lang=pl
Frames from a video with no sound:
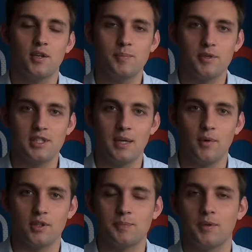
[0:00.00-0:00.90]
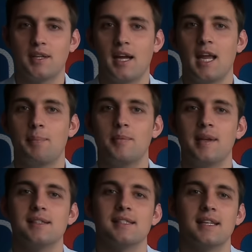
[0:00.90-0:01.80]
Rozpoczniemy od spotkania
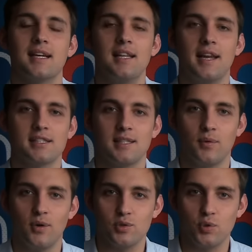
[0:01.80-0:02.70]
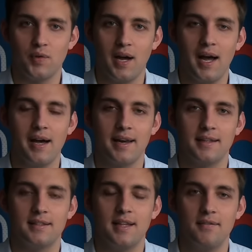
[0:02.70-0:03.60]
pomiędzy Klireksem Chorzów a
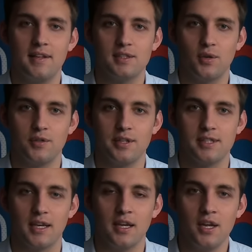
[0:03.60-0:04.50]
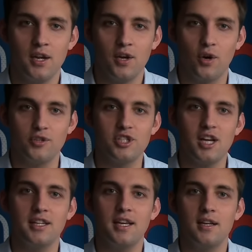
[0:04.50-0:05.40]
Red Devils Chojnice.
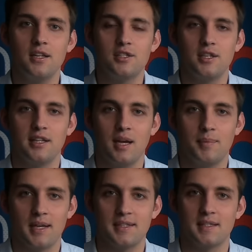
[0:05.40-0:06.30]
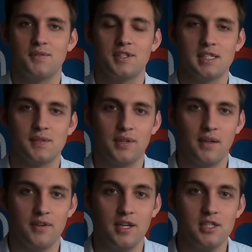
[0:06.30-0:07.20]
Chojniczanie liczyli na pierwsze zwycięstwo
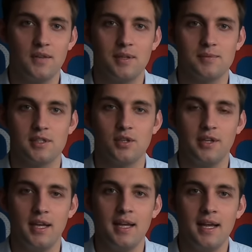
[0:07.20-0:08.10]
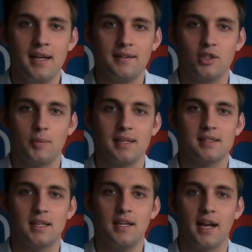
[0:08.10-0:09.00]
na wyjeździe w tym sezonie,
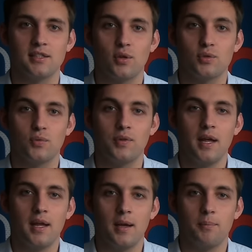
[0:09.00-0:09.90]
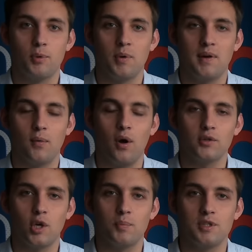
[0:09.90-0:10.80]
natomiast Klireks Chorzów próbował
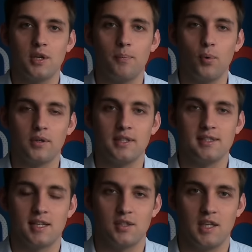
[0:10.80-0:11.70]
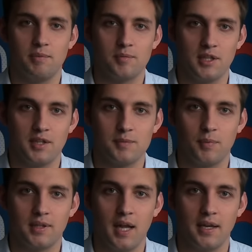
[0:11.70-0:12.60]
odrobić punkty stracone w poprzednich
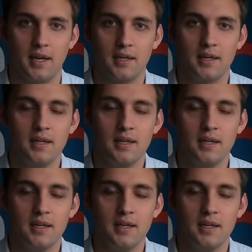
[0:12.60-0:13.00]
spotkaniach.